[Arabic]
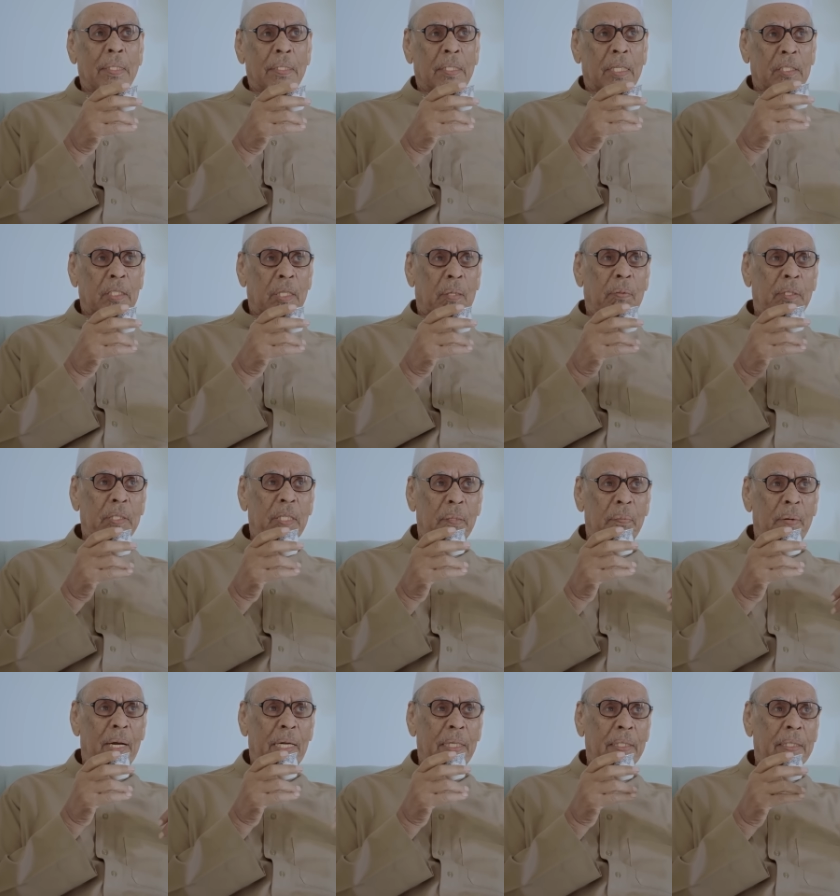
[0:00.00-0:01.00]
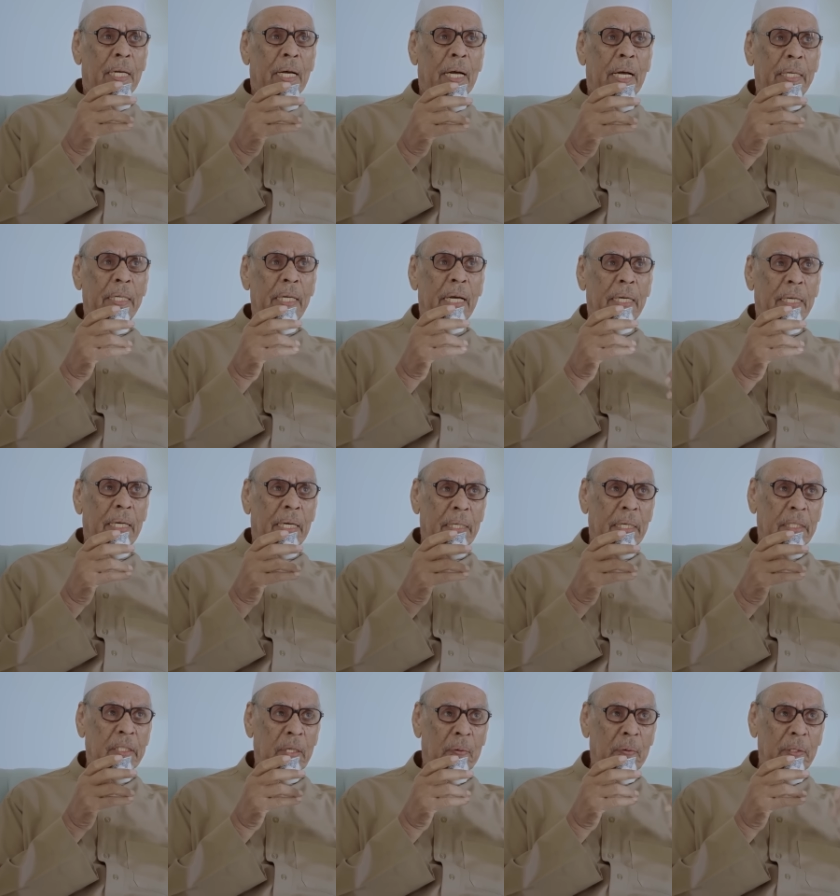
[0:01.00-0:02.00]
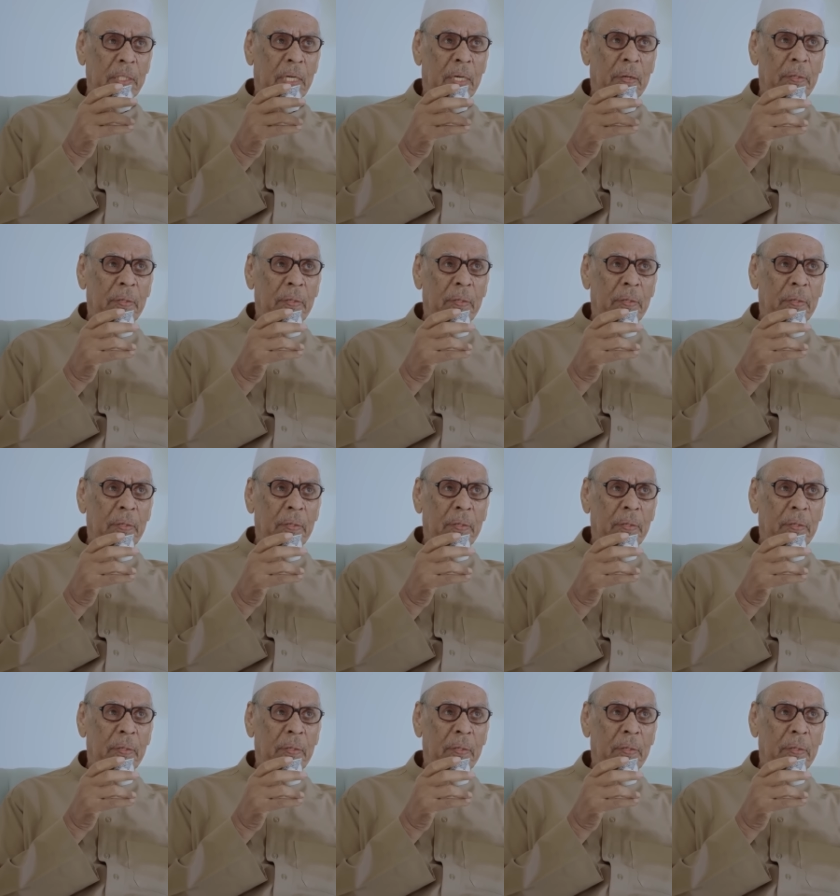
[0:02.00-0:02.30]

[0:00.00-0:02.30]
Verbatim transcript: تتزوجني بعد انا يعني اتزوج انا